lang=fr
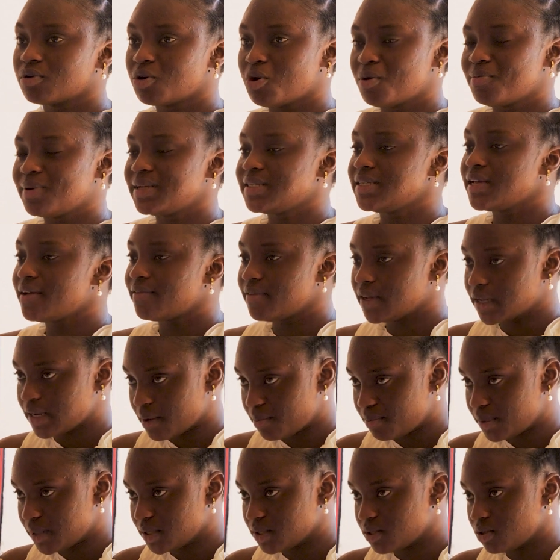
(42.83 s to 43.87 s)
commencer avec la
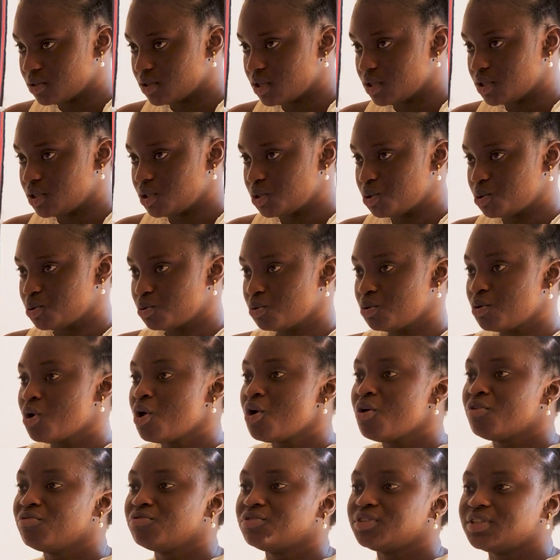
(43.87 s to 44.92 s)
présentation.
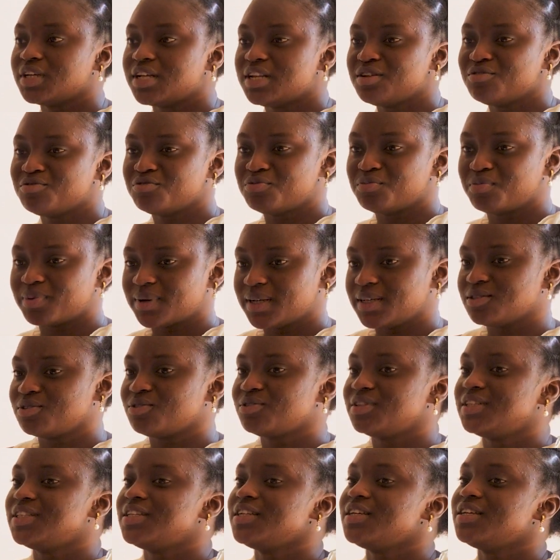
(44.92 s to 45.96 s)
Vous allez vous
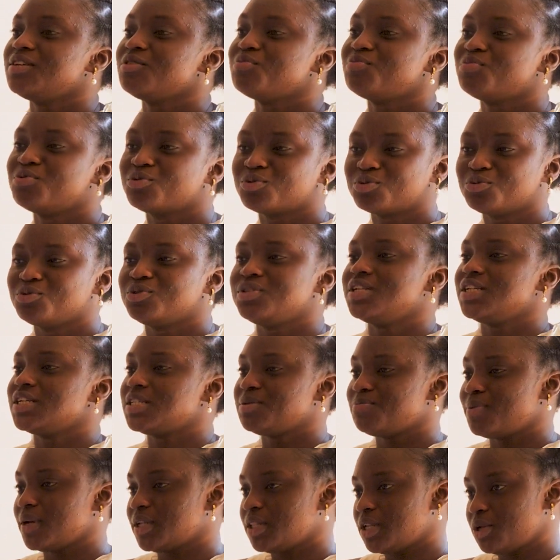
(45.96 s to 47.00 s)
présenter pour nos
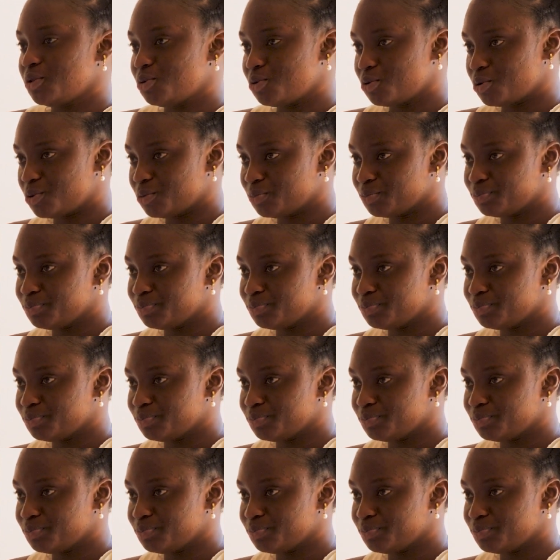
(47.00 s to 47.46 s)
téléspectateurs.